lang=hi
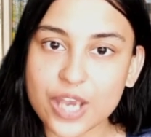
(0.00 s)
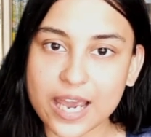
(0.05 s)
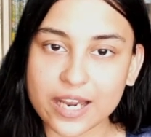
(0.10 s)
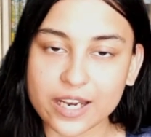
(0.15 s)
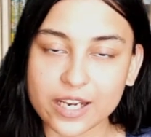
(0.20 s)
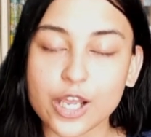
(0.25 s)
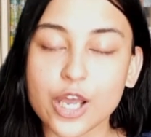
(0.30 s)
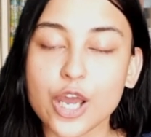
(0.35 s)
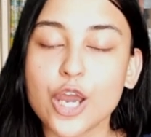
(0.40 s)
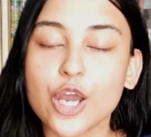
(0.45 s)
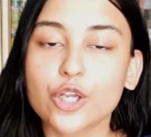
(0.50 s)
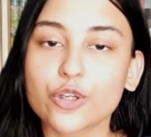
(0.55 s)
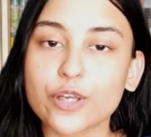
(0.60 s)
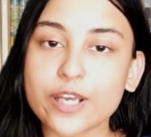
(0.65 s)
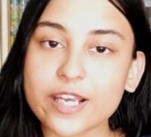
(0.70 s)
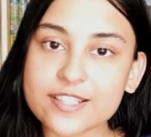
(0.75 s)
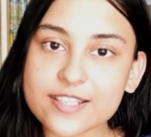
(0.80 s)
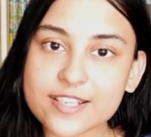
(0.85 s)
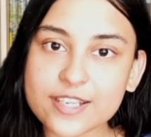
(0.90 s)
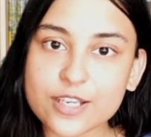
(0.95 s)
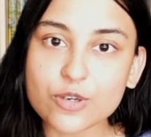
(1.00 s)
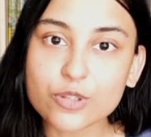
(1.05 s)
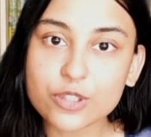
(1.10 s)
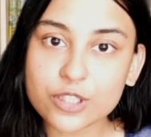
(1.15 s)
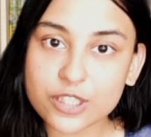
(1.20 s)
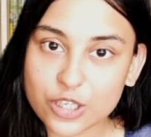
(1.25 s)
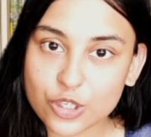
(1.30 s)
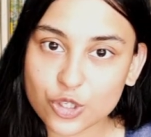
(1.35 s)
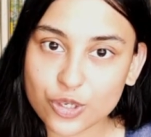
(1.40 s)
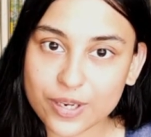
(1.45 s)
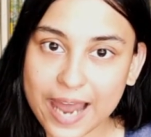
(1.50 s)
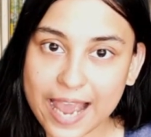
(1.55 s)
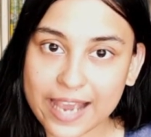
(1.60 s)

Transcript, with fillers: चैनल तो इंस्टीट्यूट्स की जो